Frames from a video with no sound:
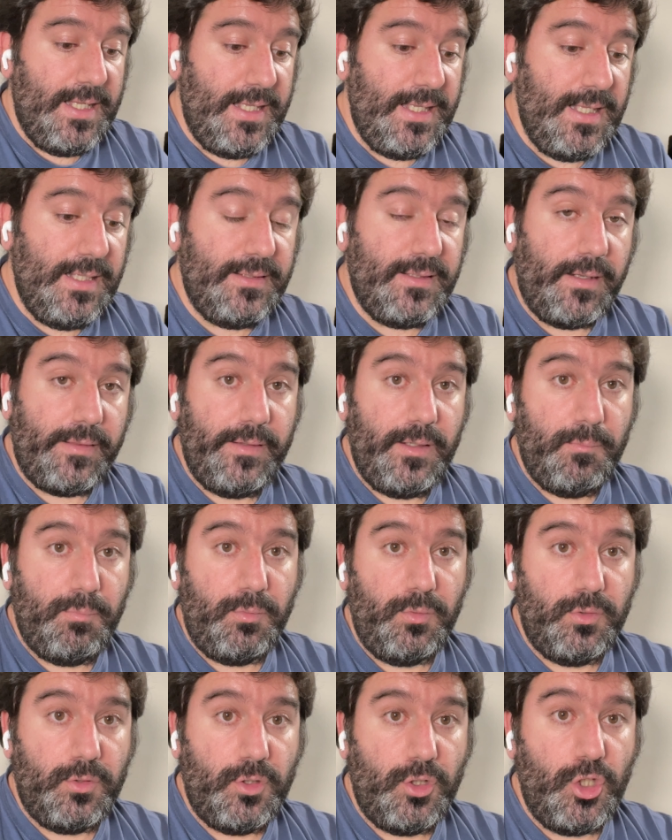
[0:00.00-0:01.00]
Y el tercer
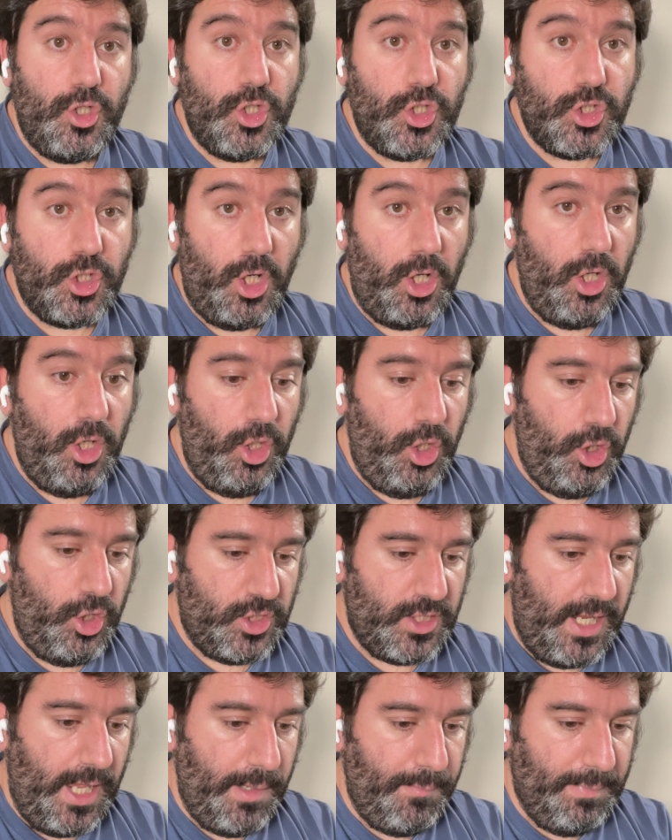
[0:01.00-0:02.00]
punto son los
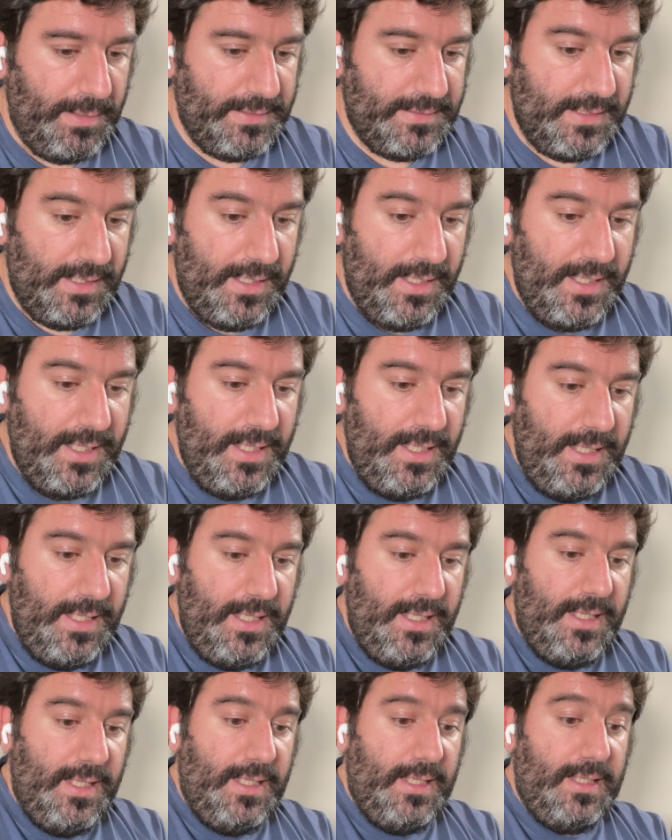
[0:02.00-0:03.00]
iPads.
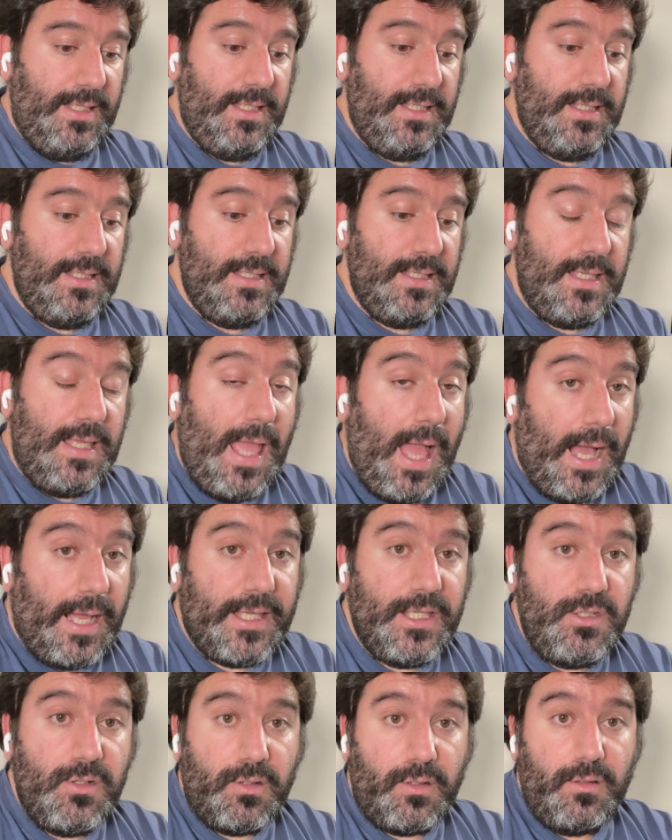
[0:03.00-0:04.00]
Y aquí
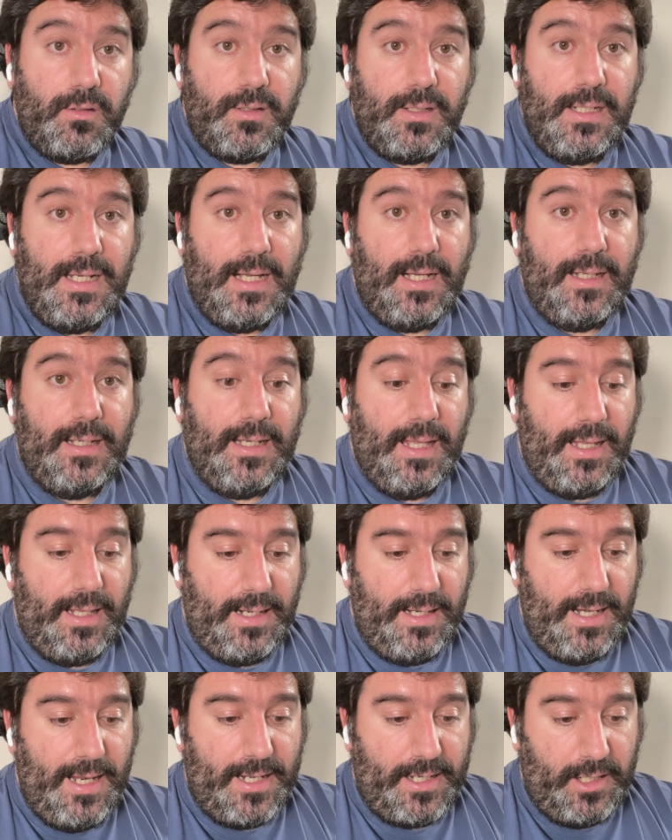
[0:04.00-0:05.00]
yo creo que
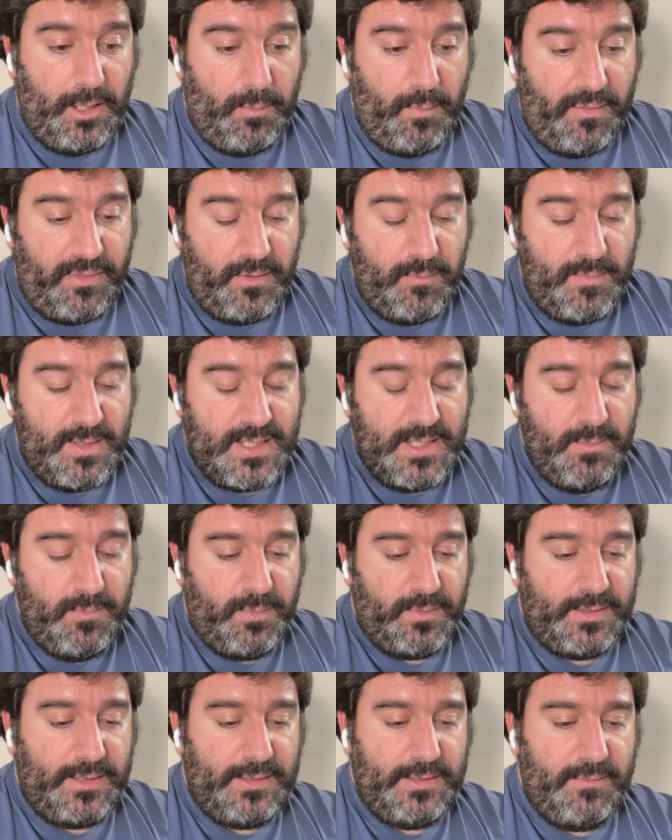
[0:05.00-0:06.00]
la, renovación más
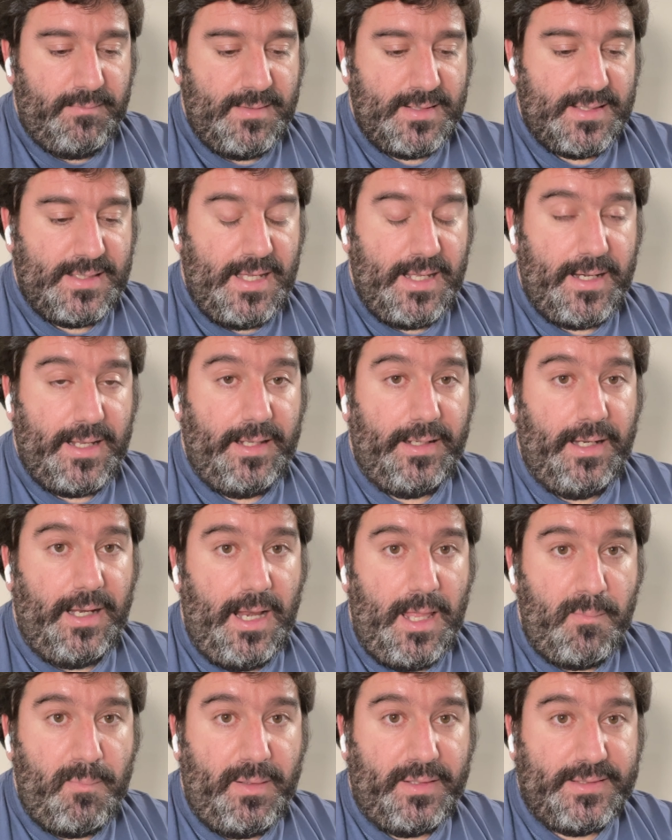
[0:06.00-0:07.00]
importante va a estar en
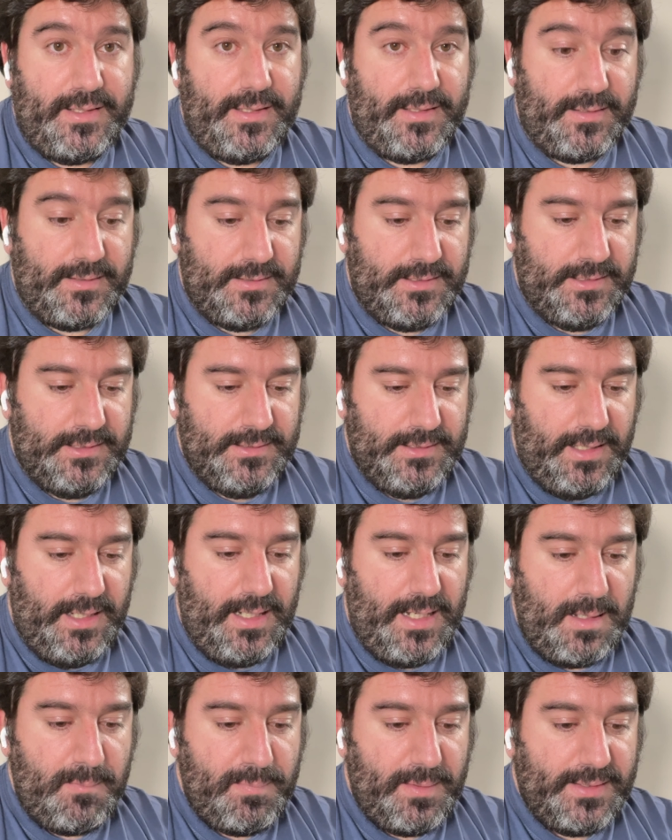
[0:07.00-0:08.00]
el iPad Air.
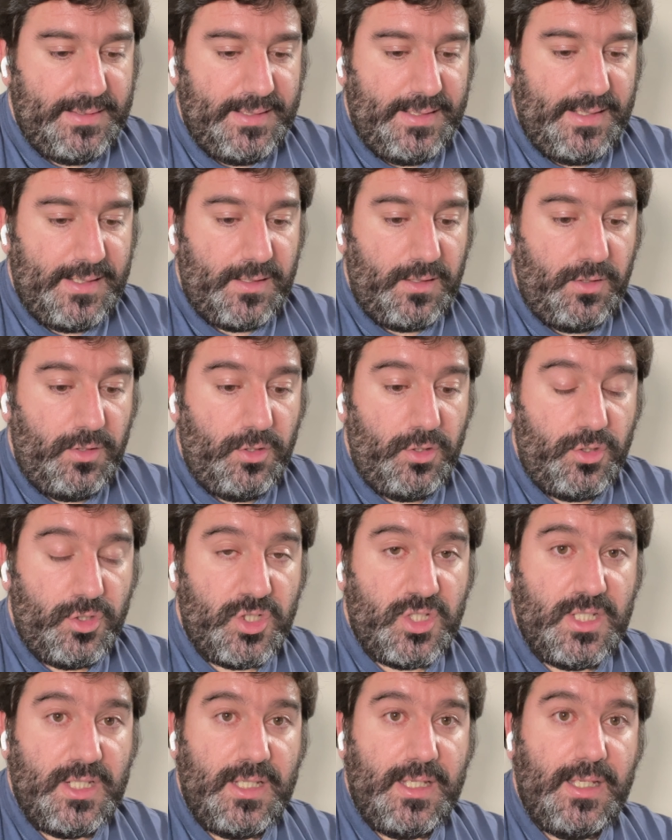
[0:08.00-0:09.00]
El iPad Air no
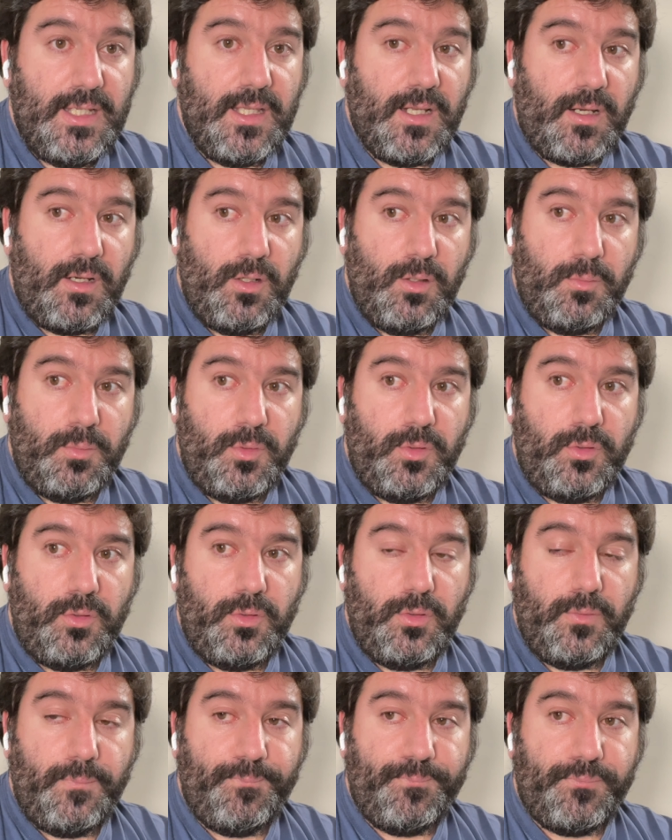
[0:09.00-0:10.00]
se
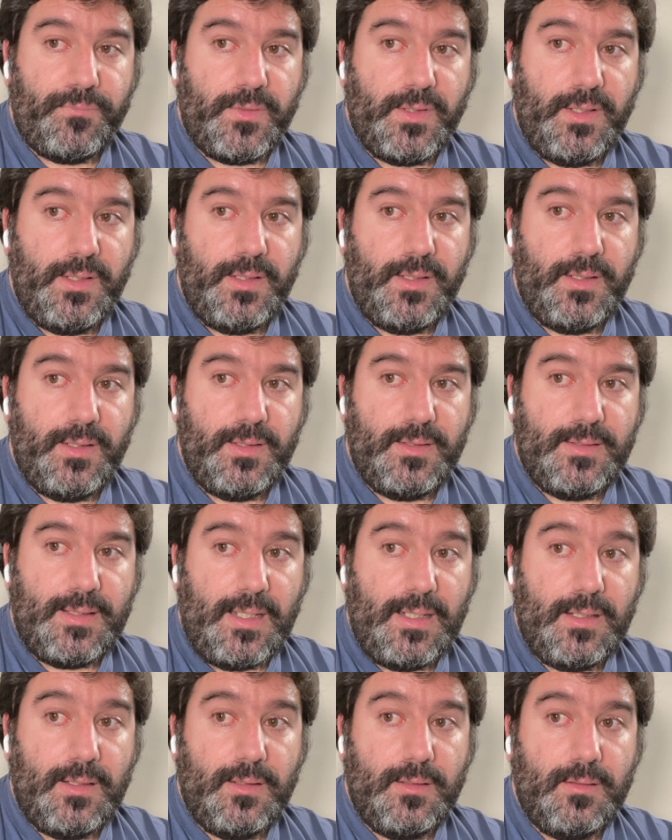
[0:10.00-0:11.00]
renovó eh,
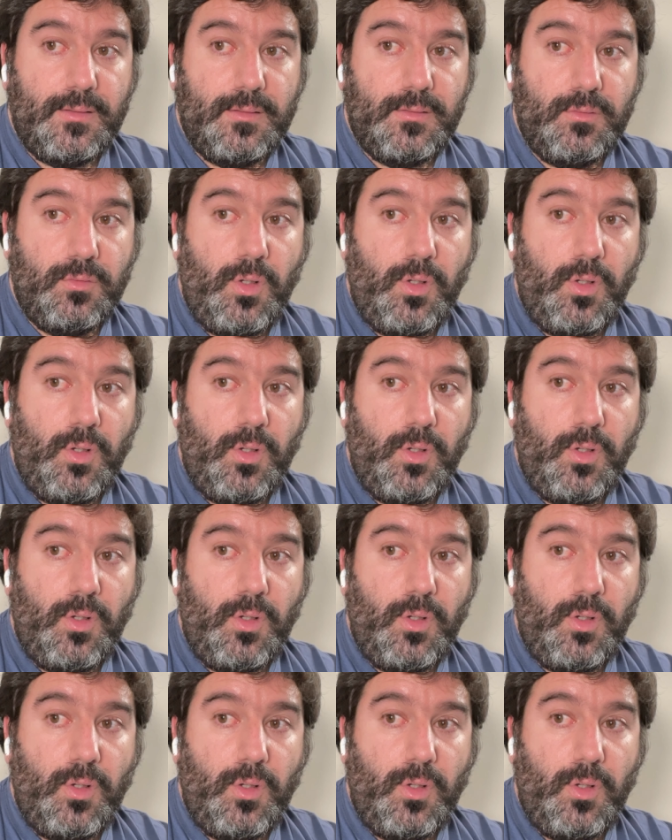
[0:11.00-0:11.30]
tan.